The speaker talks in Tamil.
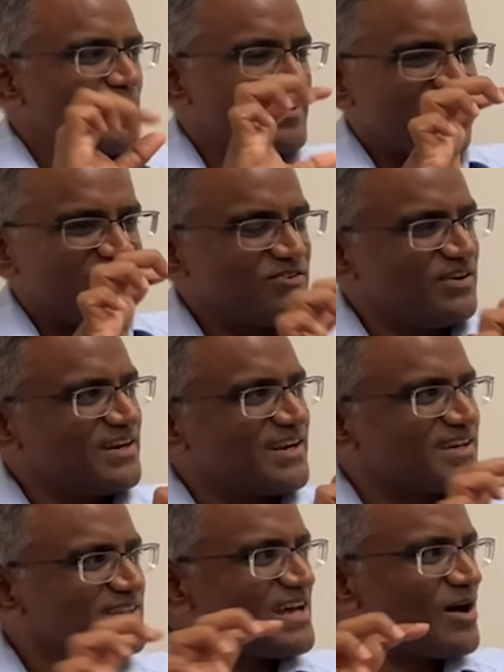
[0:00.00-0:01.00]
அப்போ நடுவில்
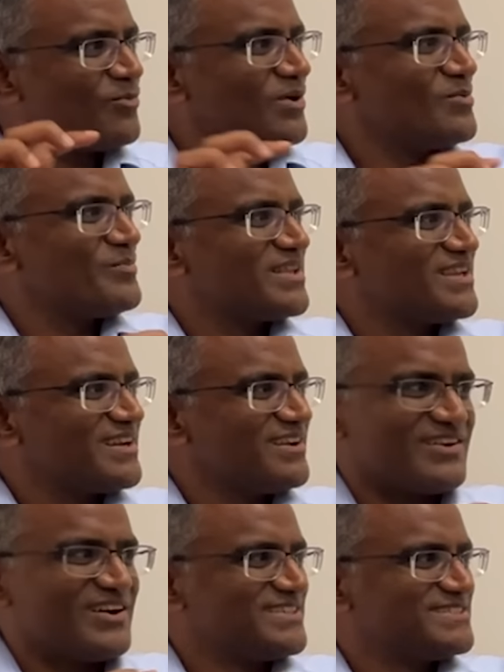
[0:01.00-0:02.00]
நடக்கிறது அவ்வளவும்
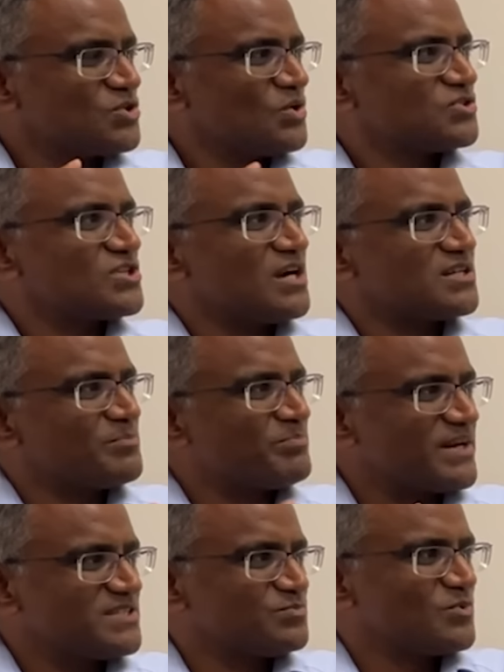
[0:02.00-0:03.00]
பார்த்தீங்கன்னா நான் ஸோ ஷார்ட் டேர்ம்
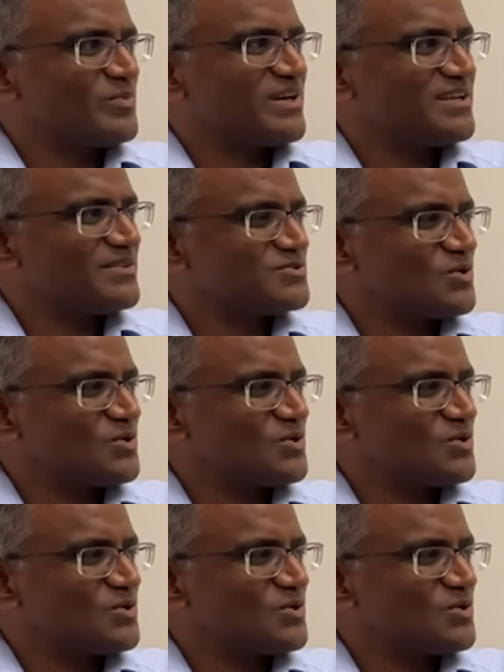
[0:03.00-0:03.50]
ப்ரைஸ் மூவ்மெண்ட்